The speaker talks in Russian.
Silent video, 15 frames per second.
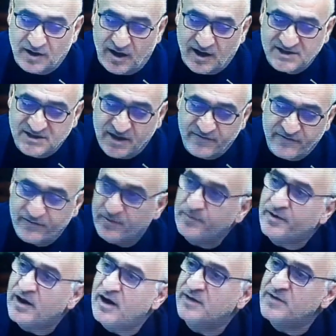оставив
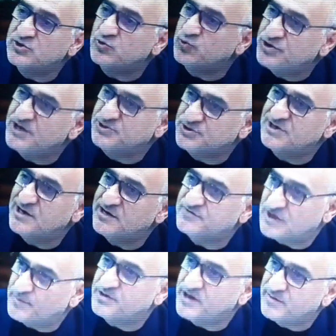про армянскую часть населения в
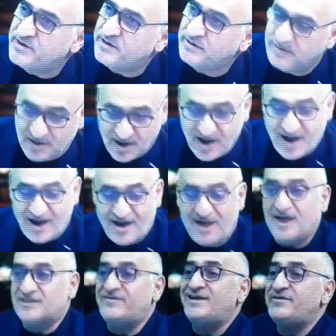Западной Армении,
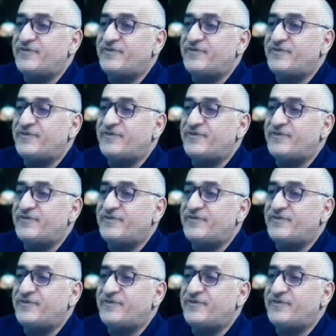отвели